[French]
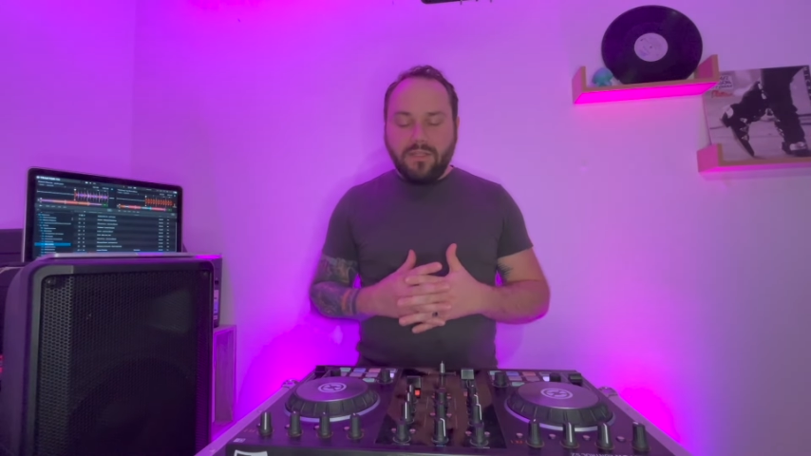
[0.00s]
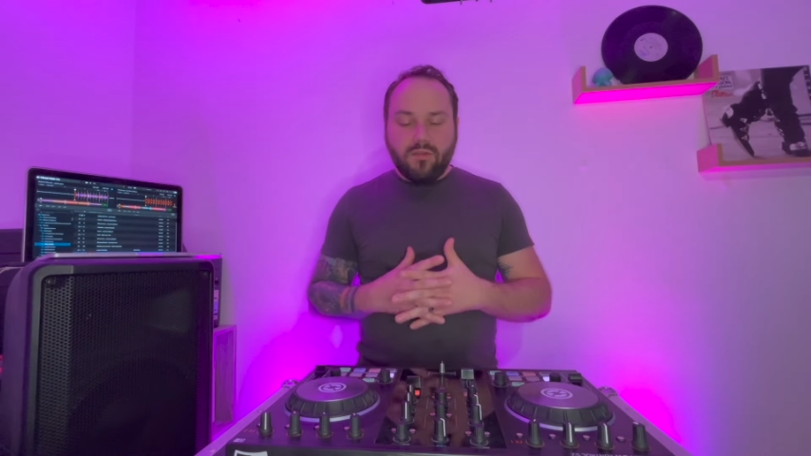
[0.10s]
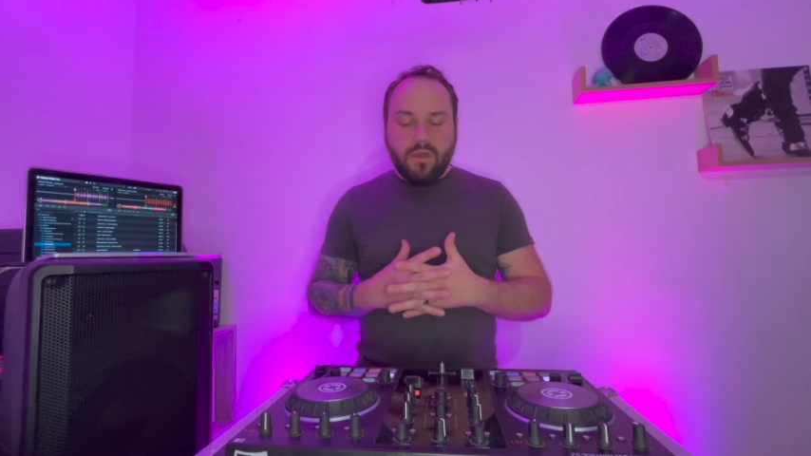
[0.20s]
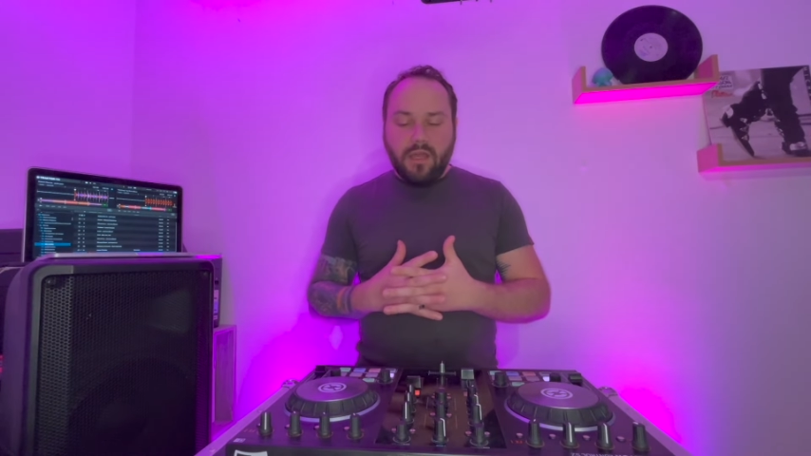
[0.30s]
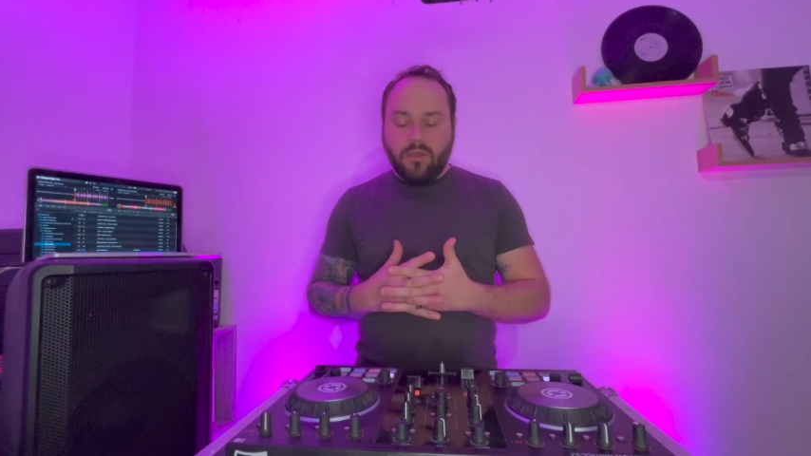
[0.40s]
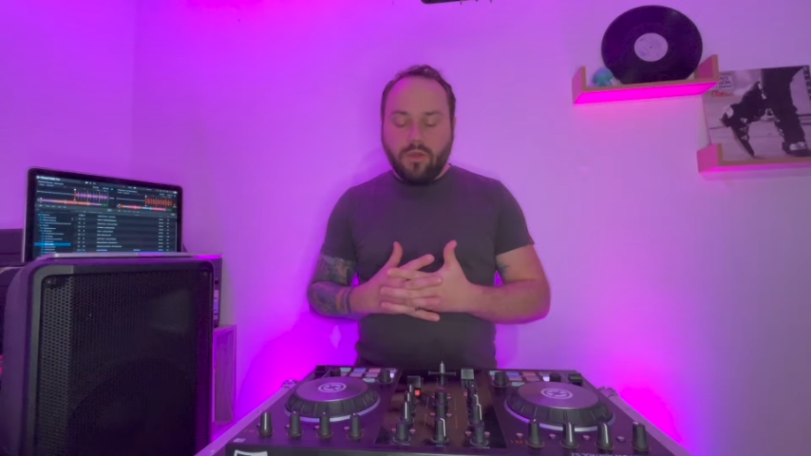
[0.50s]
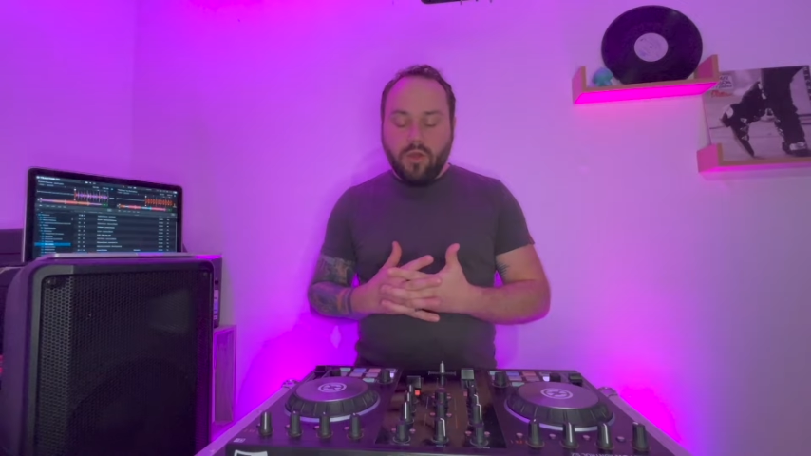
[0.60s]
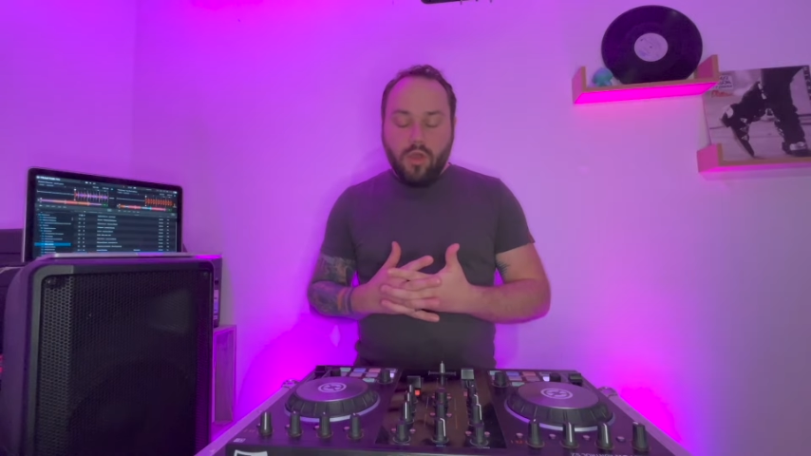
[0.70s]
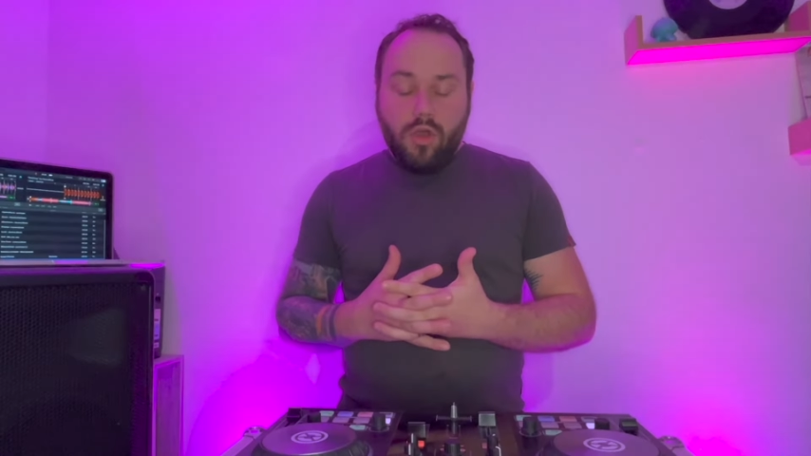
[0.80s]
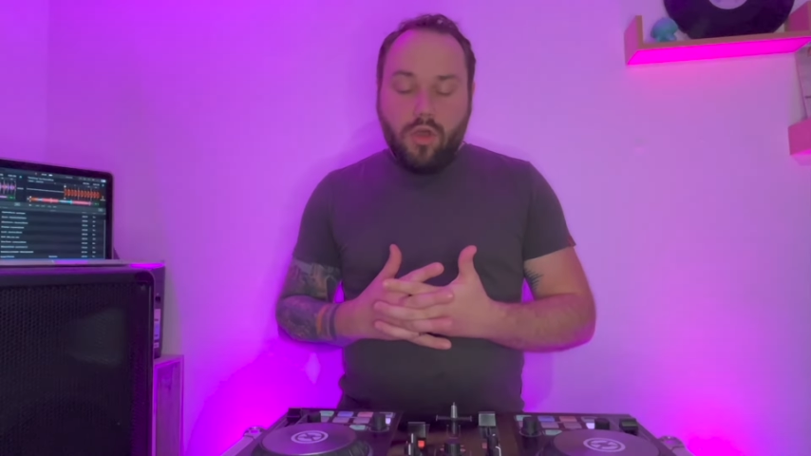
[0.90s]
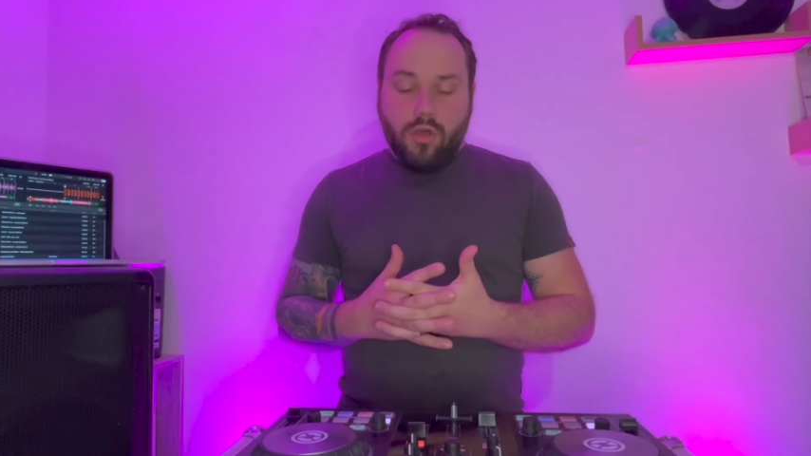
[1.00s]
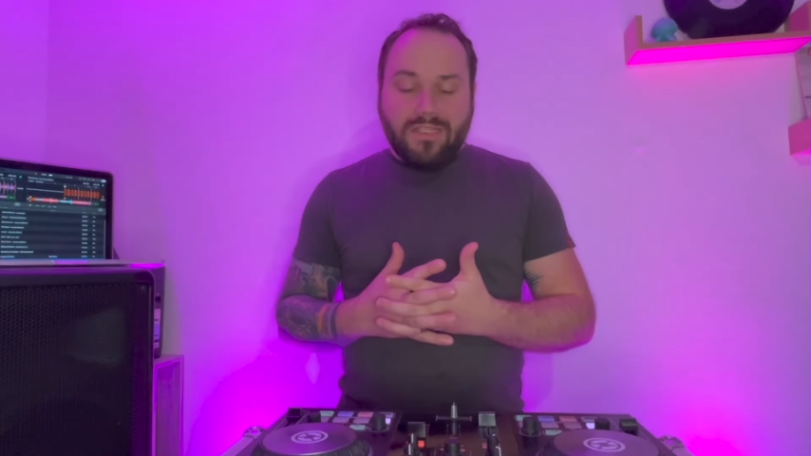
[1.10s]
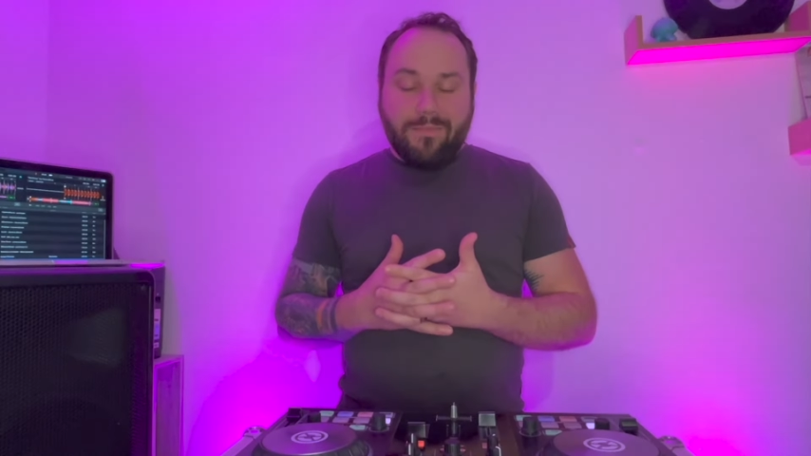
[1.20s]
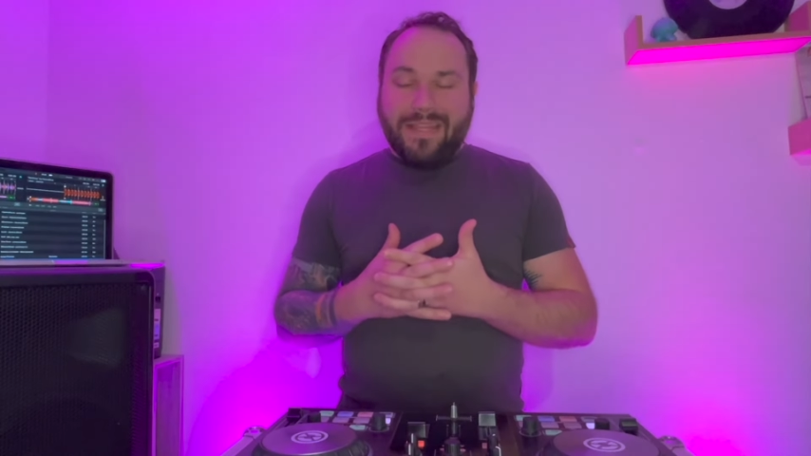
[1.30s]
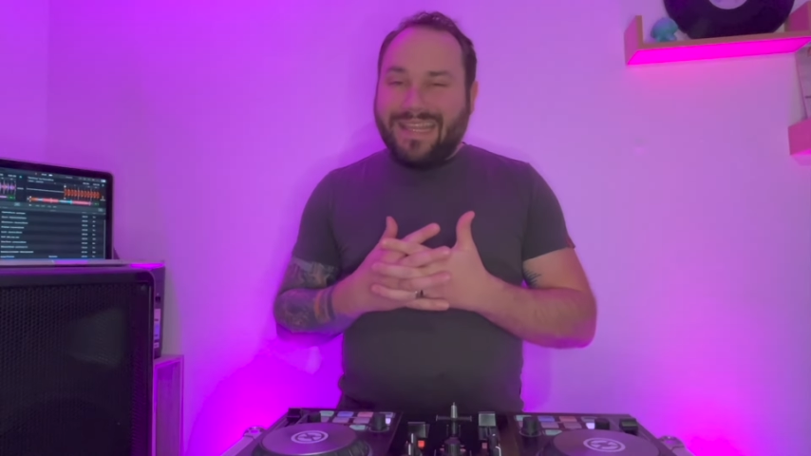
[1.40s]
Tu verras que euh,
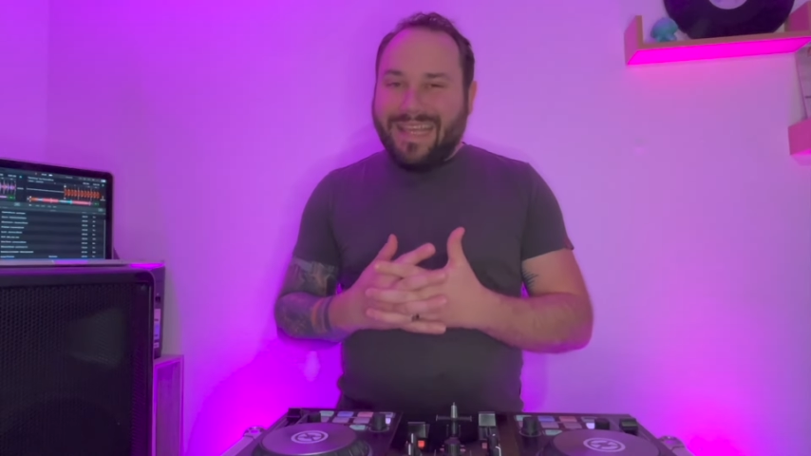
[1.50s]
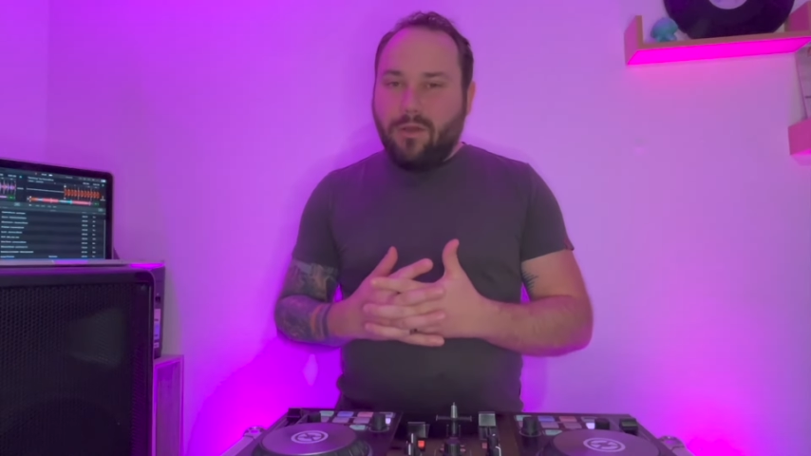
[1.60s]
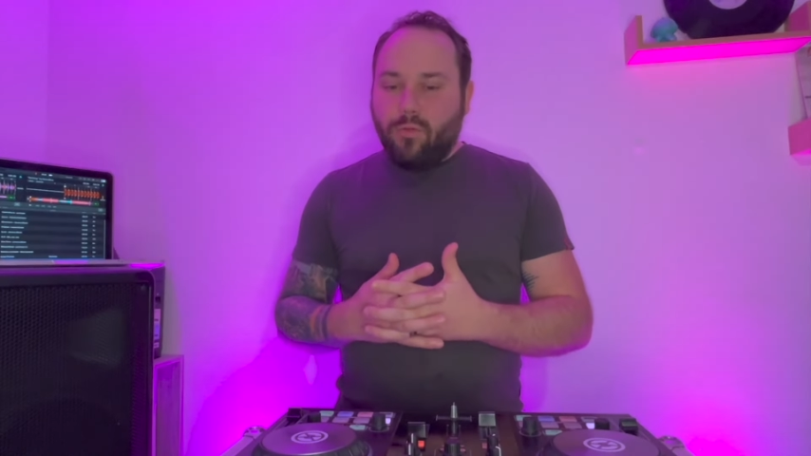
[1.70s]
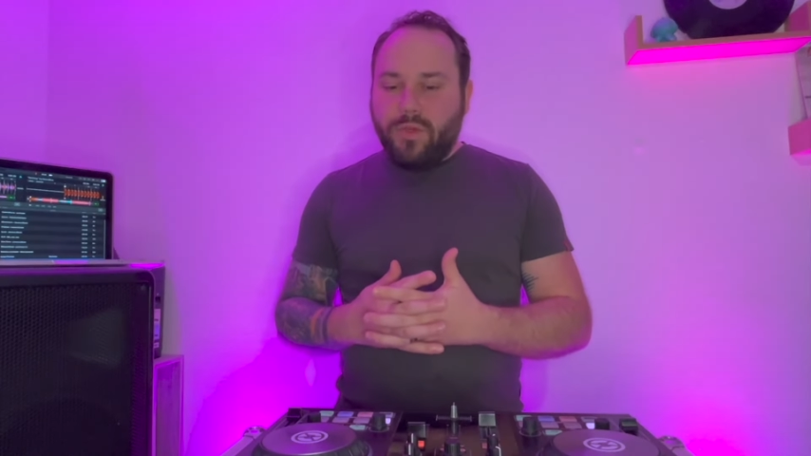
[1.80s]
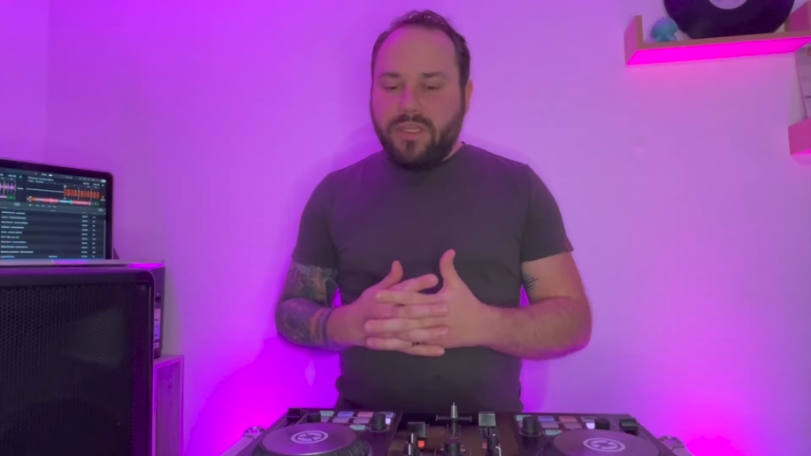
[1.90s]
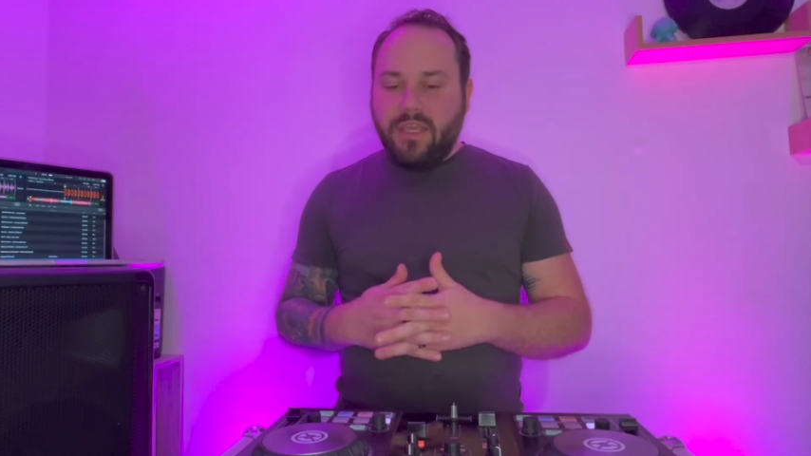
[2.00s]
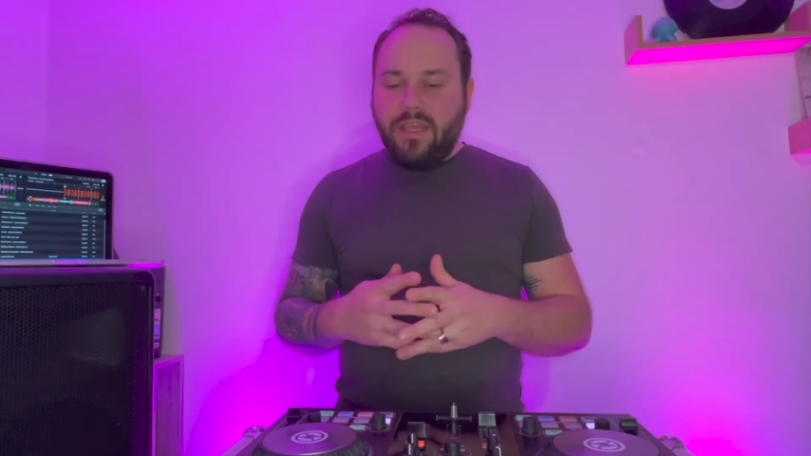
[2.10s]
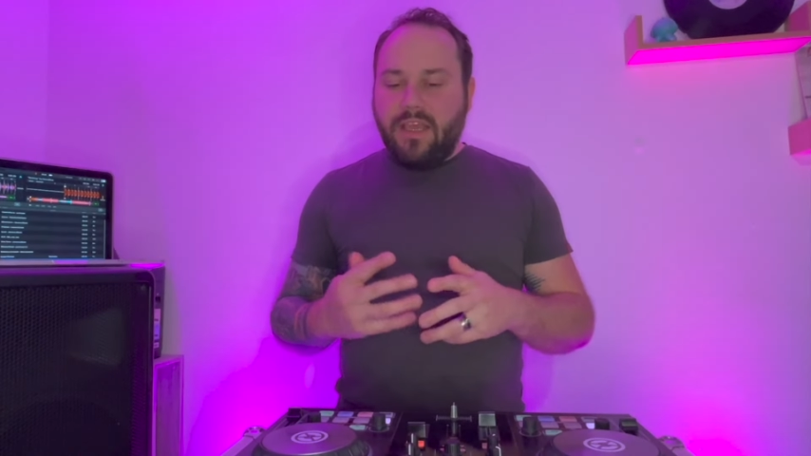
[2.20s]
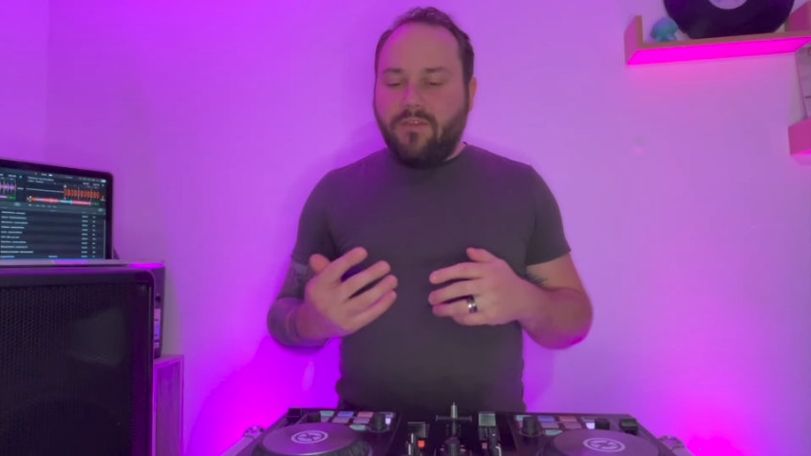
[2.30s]
c'est pas très compliqué